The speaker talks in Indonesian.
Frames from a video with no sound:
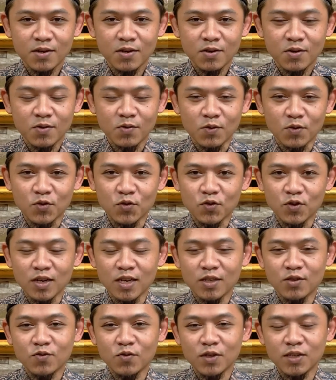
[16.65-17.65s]

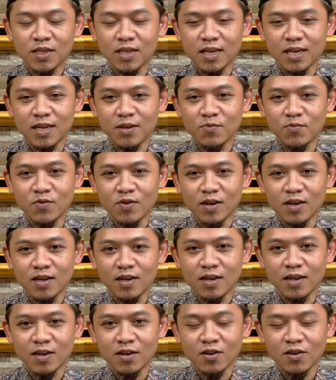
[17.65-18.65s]
Wassalatu wassalamu
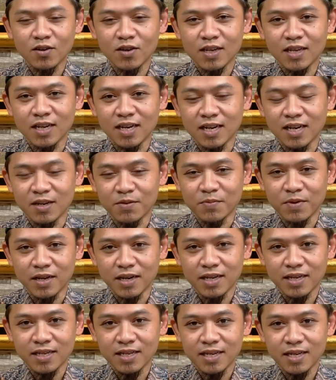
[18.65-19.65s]
ala khairil
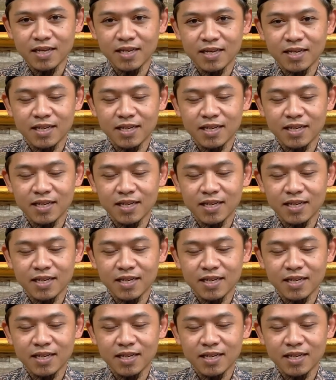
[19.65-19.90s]
bariyah